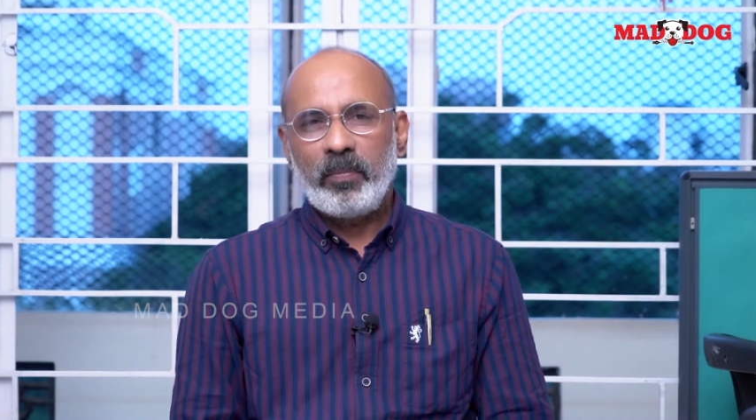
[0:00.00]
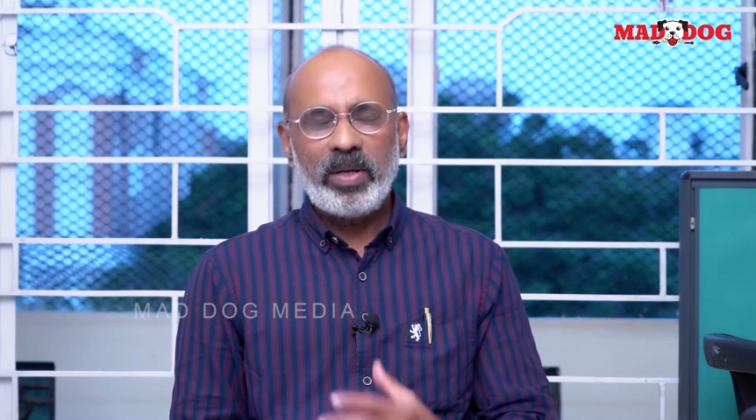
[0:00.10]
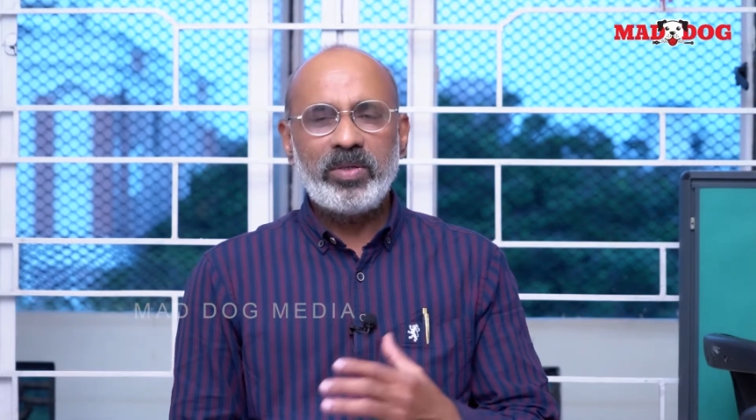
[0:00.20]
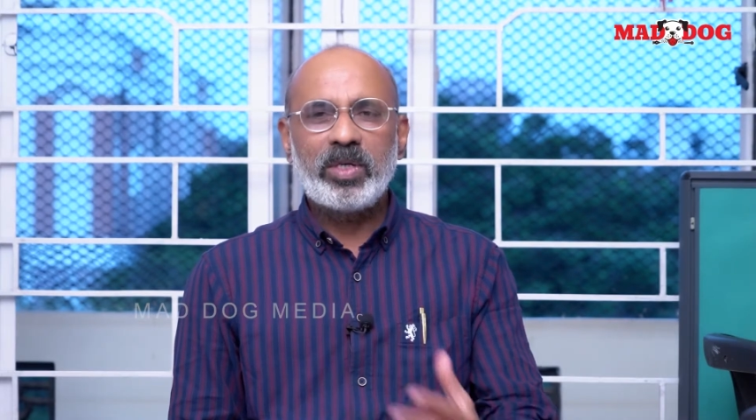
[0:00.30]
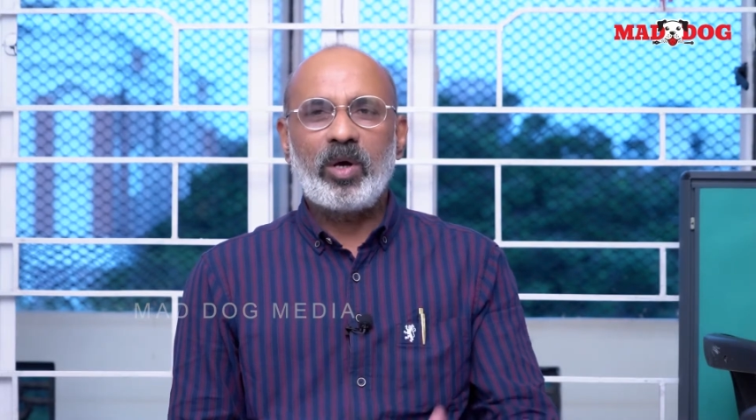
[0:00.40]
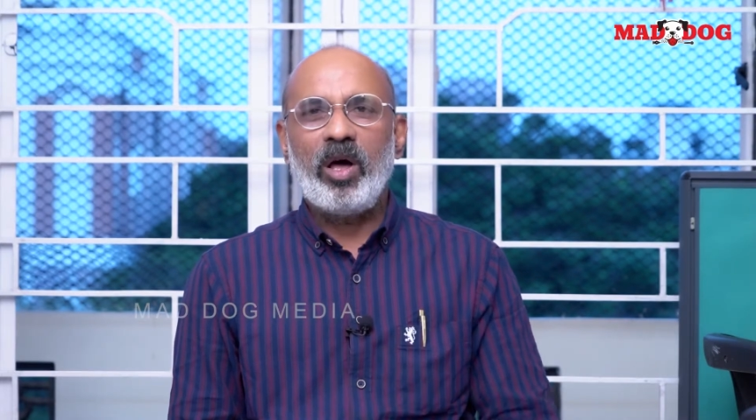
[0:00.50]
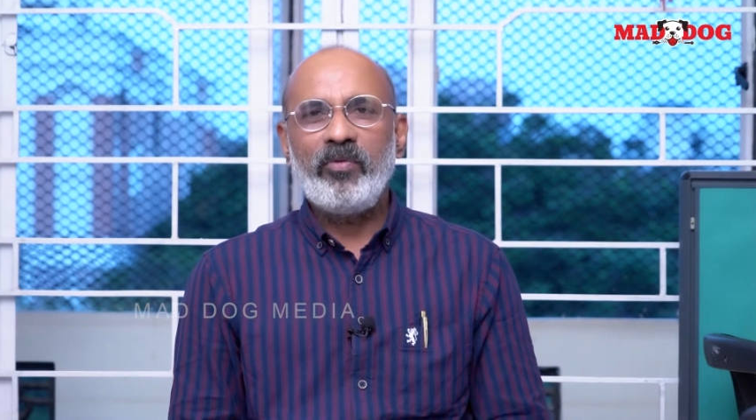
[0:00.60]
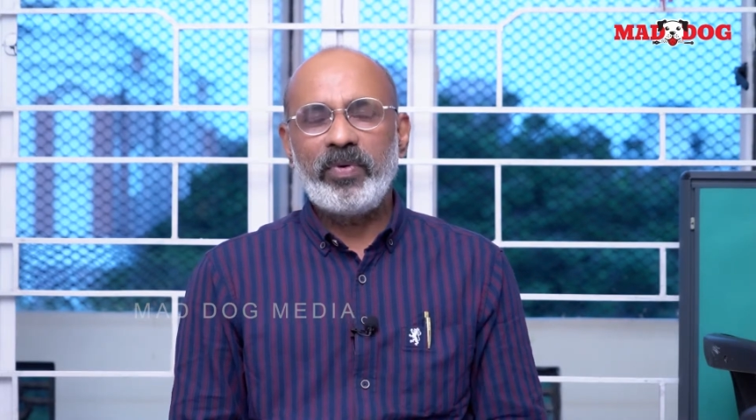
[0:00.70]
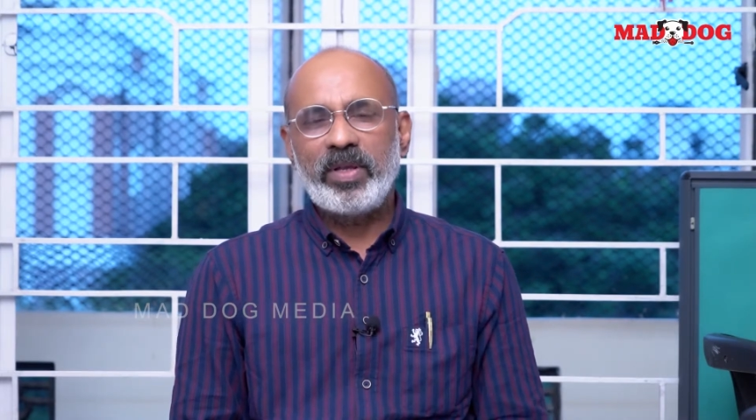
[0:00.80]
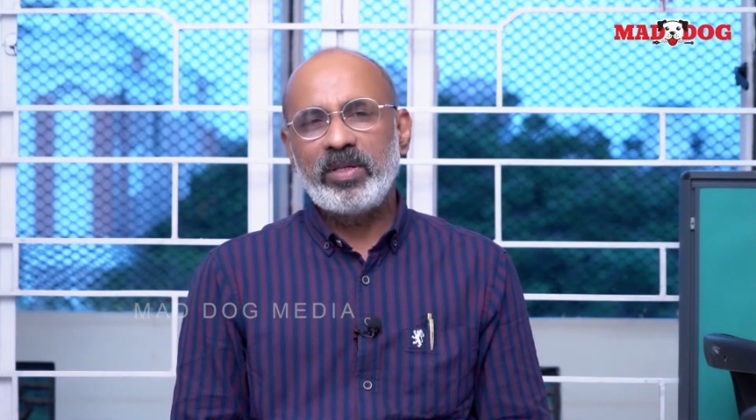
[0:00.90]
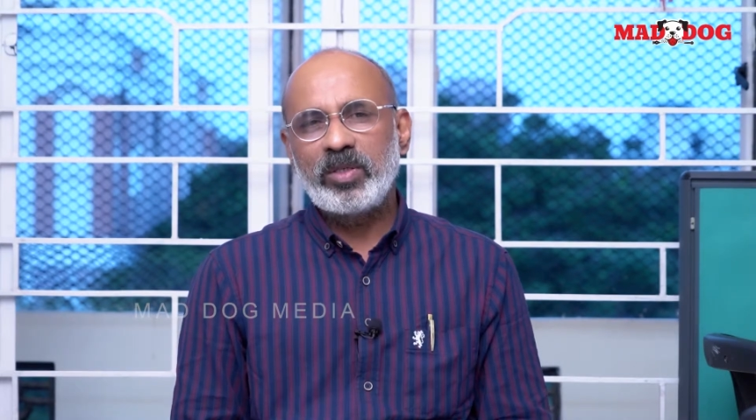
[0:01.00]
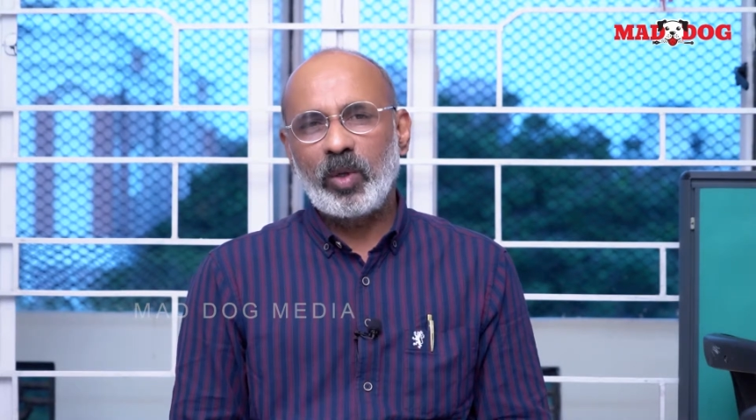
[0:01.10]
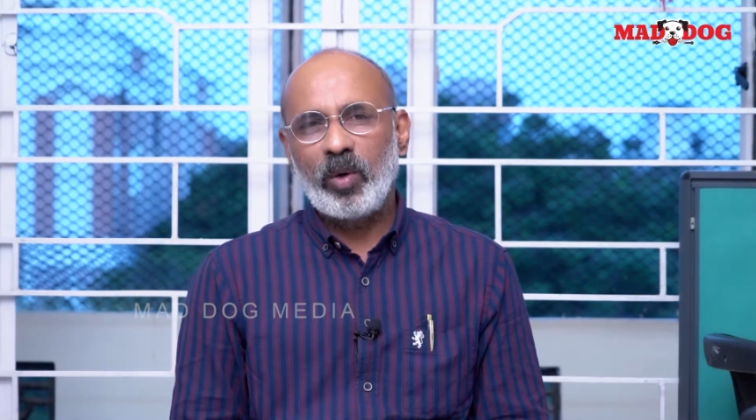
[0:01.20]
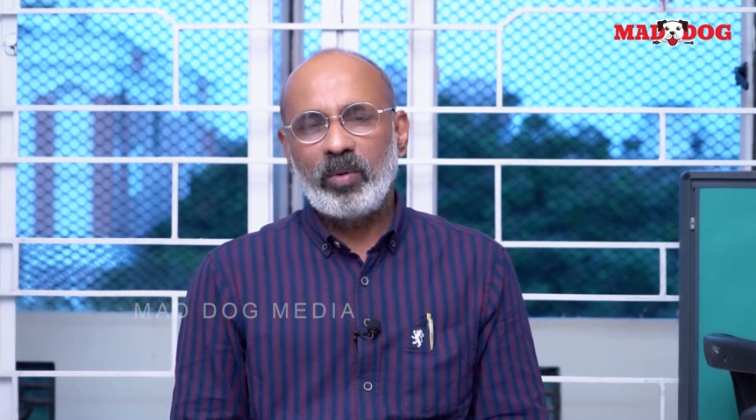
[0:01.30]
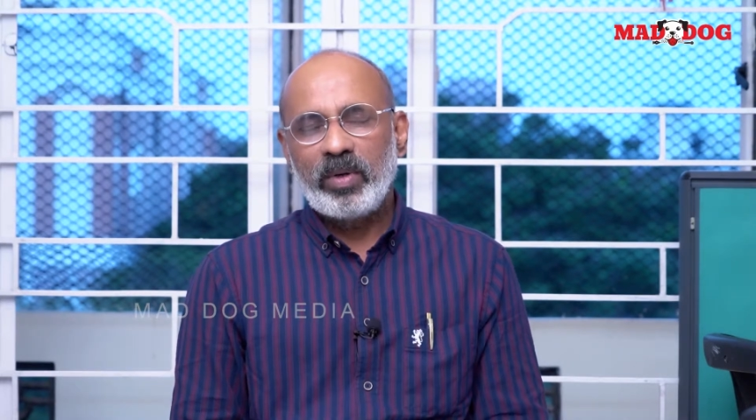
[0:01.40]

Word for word: మంచి కాన్ఫిడెన్స్తో